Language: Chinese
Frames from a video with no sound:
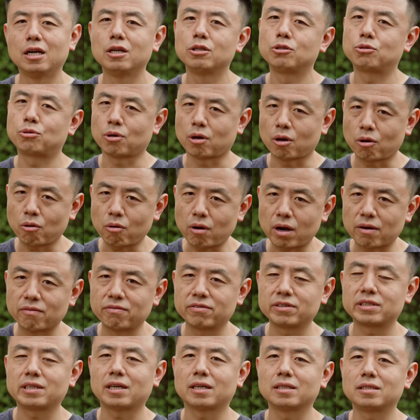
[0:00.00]
全画
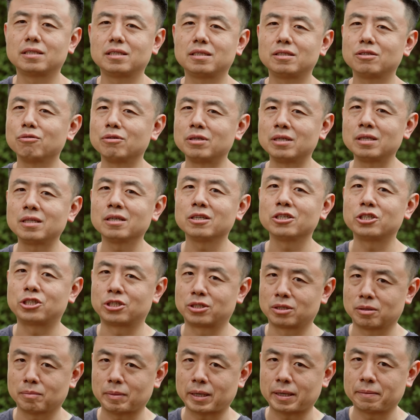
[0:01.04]
幅相机就一定
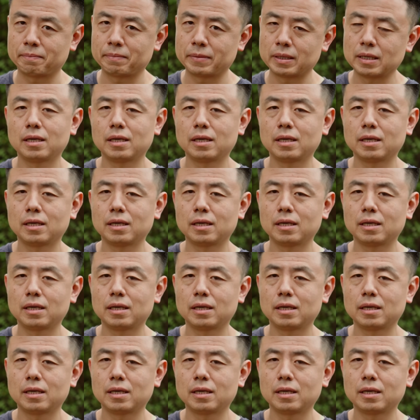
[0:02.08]
值吗？